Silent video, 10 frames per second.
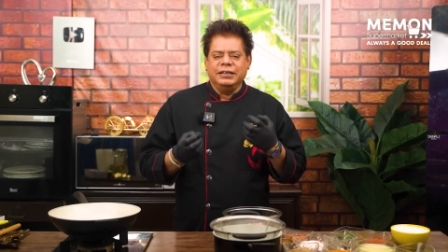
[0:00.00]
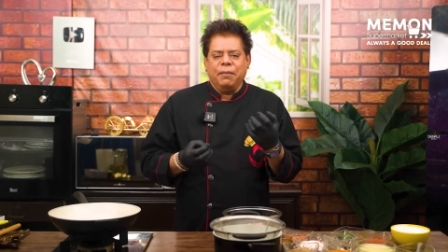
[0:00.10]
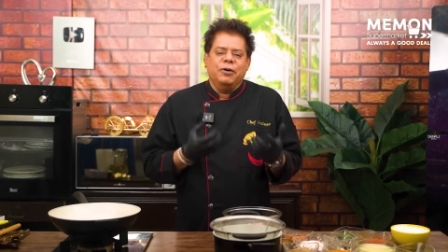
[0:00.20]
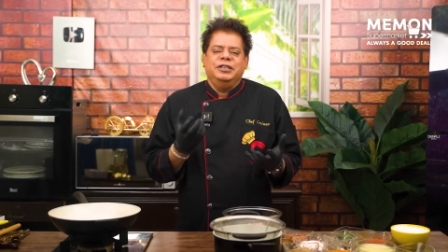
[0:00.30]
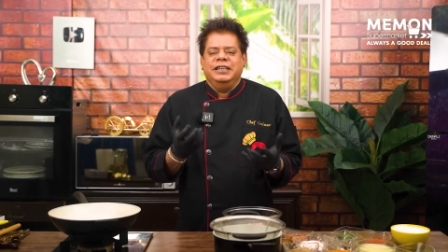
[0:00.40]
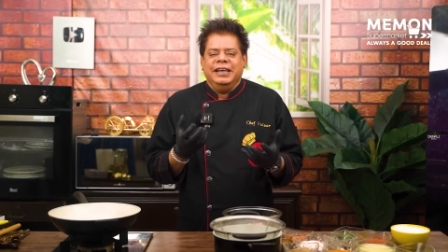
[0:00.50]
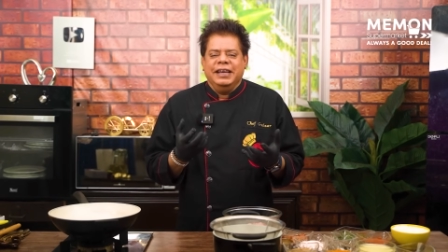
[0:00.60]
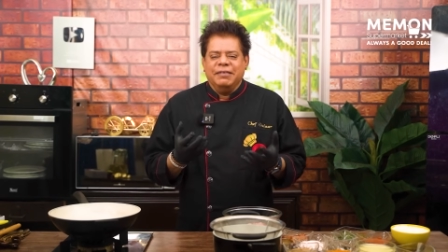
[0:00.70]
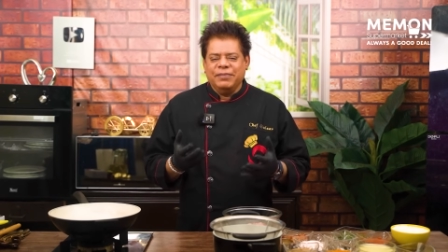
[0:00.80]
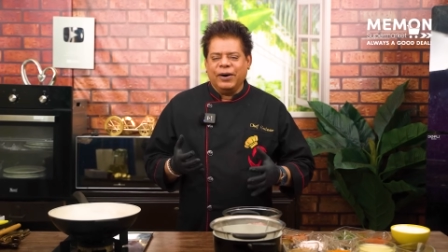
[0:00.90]
सब कुछ ही
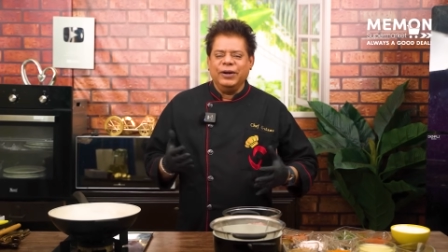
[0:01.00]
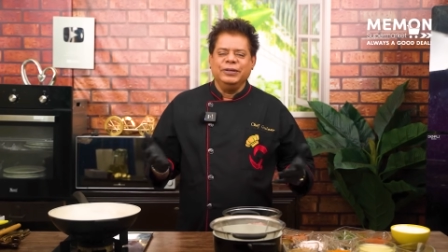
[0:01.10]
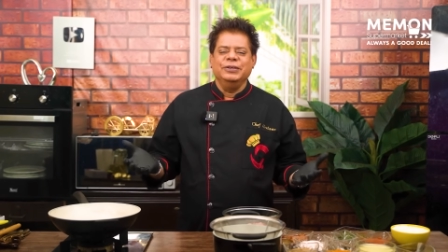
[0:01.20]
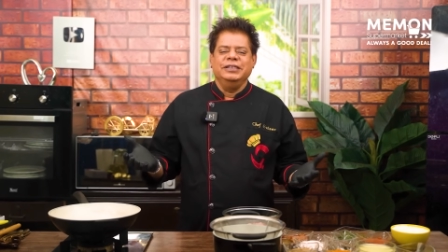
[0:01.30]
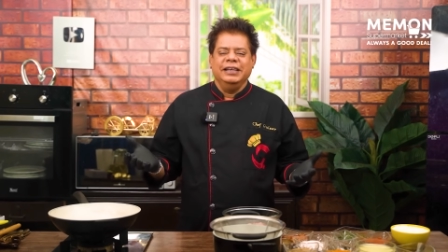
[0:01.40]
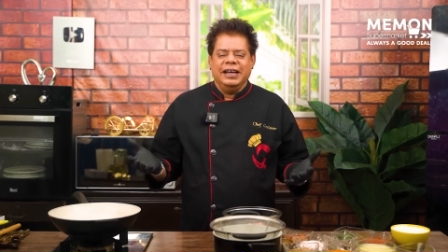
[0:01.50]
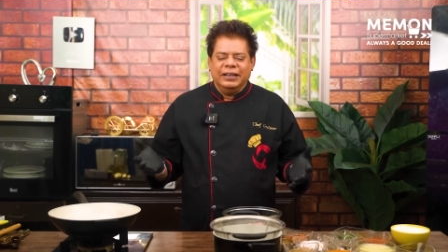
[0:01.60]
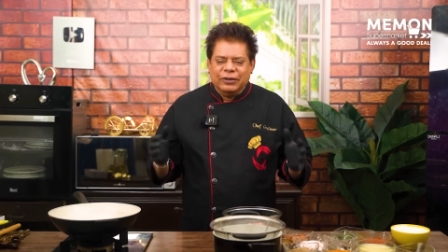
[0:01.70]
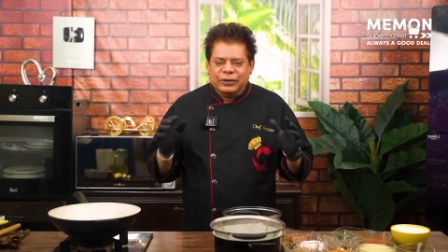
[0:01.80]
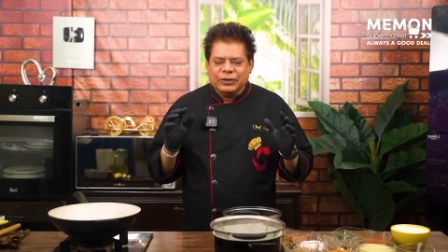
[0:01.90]
बहुत कुछ
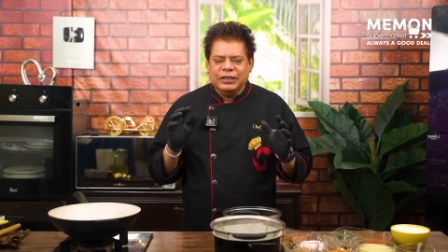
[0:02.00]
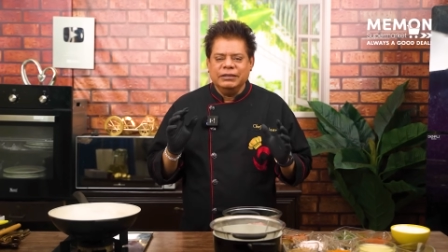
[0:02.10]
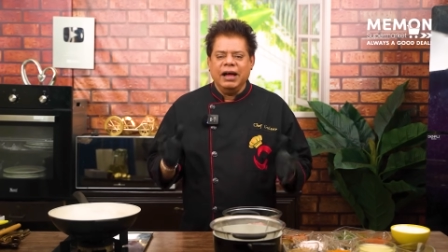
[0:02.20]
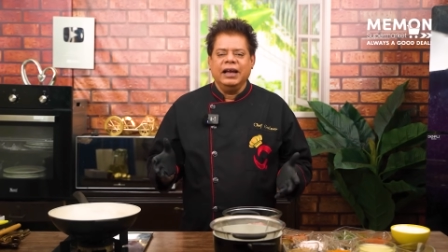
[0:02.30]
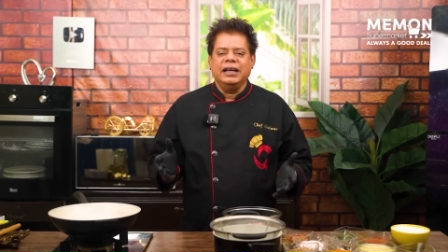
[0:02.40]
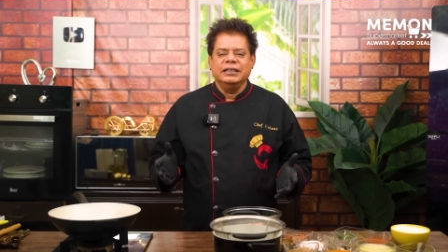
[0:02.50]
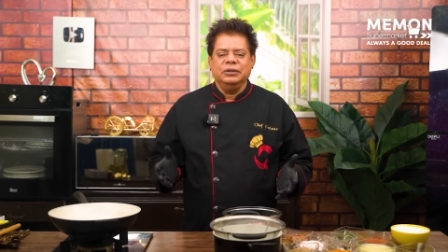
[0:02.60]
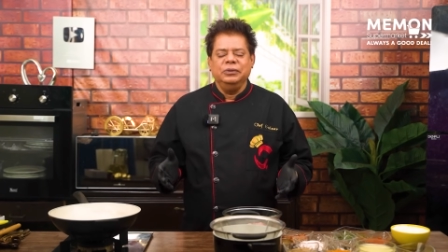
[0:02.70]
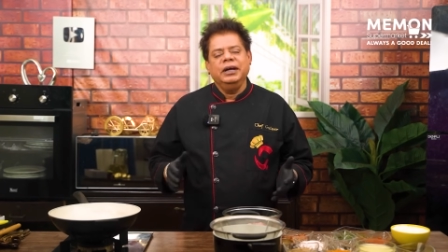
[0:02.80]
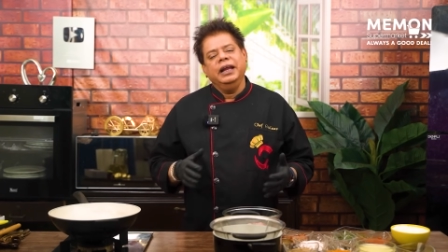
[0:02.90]
तो उसको स्मेल कैसे
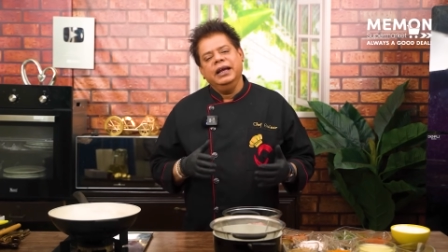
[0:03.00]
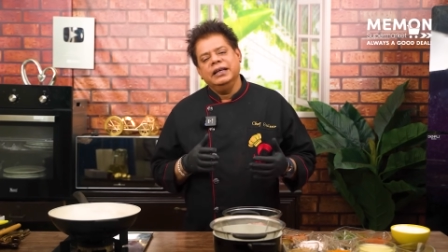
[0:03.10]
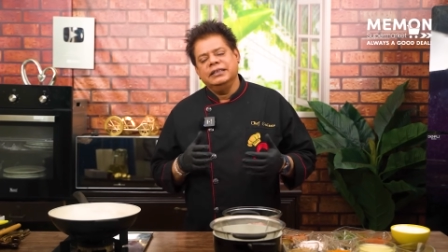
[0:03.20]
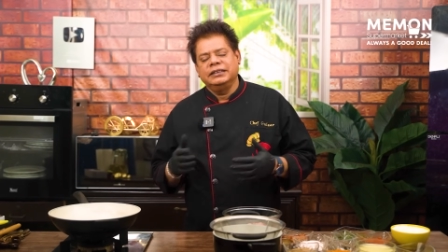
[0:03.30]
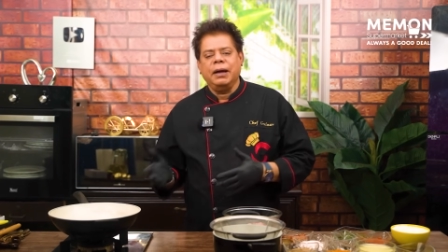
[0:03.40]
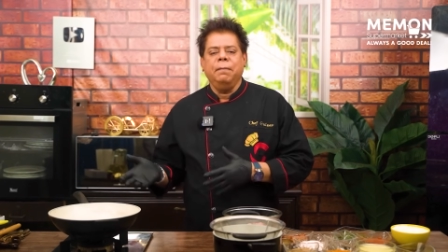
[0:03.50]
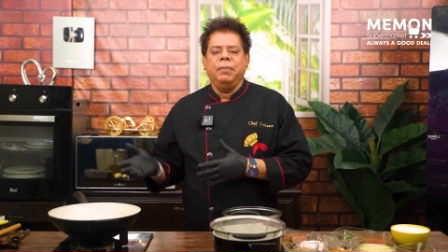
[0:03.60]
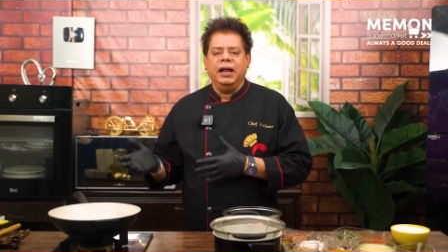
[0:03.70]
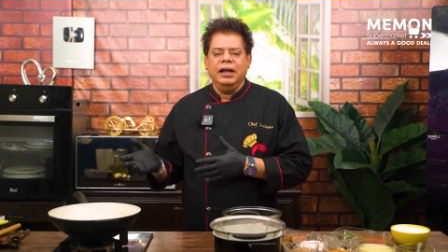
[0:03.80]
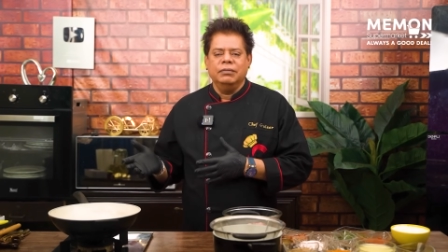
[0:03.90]
दूर करेंगे स्टेप
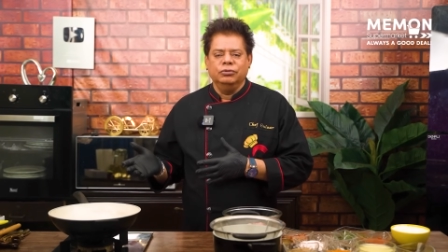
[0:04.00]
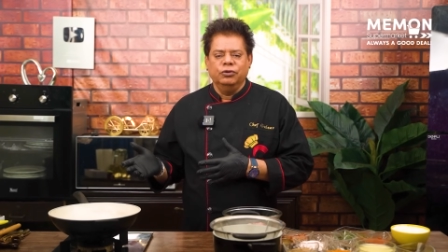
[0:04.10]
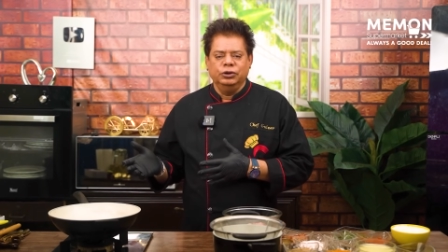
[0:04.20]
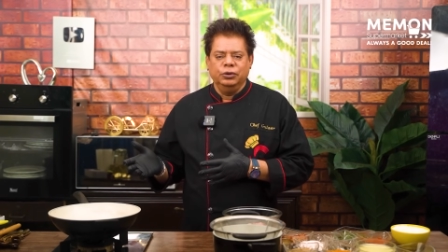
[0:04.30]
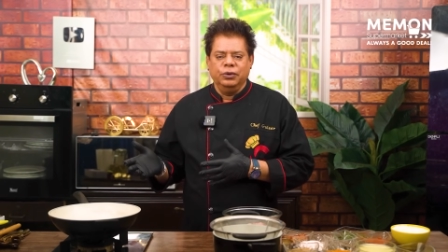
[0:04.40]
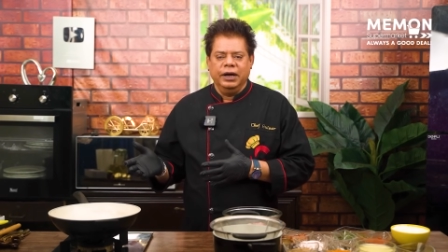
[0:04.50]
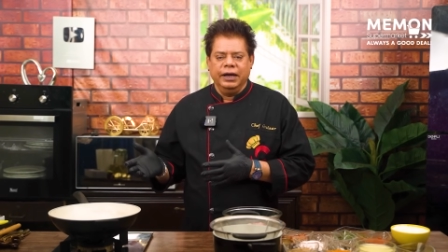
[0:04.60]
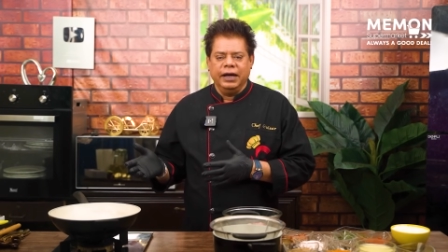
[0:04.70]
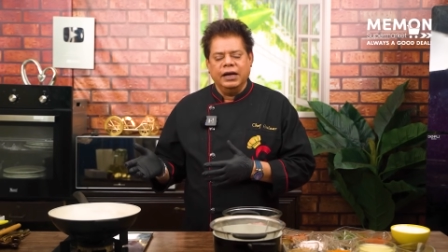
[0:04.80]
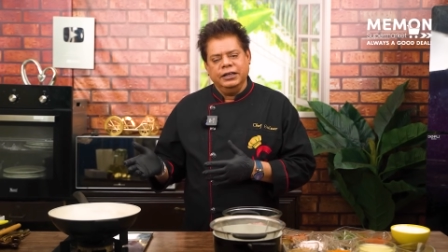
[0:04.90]
पहले हम वो शुरू
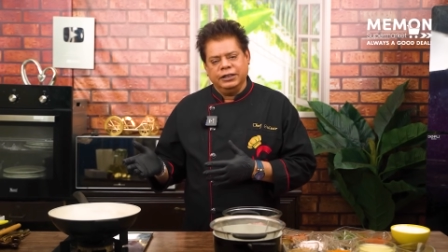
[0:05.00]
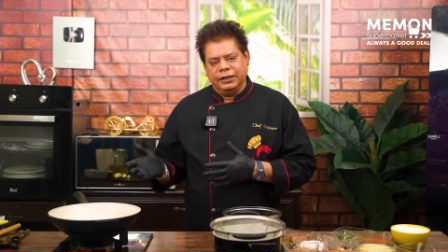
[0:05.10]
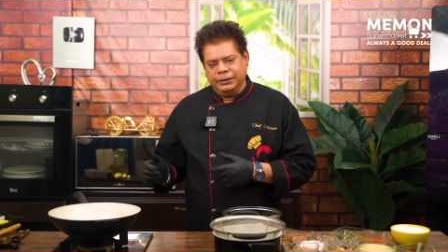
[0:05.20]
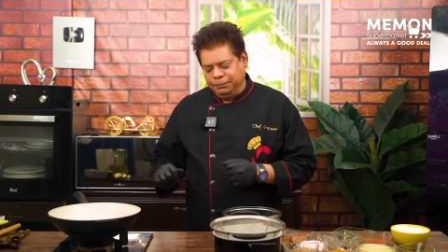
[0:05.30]
करेंगे आइए चलते